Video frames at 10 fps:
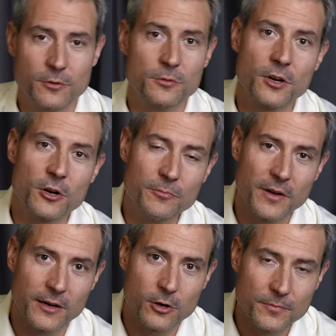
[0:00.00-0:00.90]
Und darum
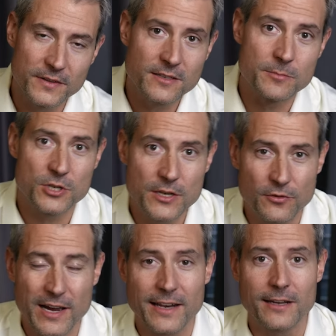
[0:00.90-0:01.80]
kommt diese
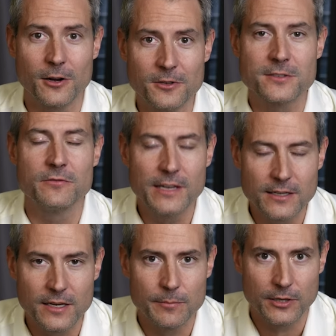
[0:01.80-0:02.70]
Beschriftung eine ganz
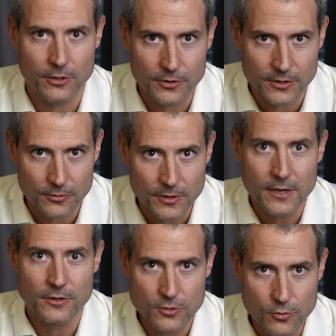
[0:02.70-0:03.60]
wichtige Bedeutung
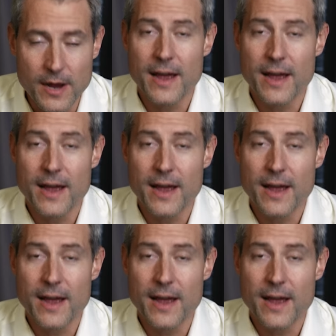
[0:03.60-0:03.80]
zu.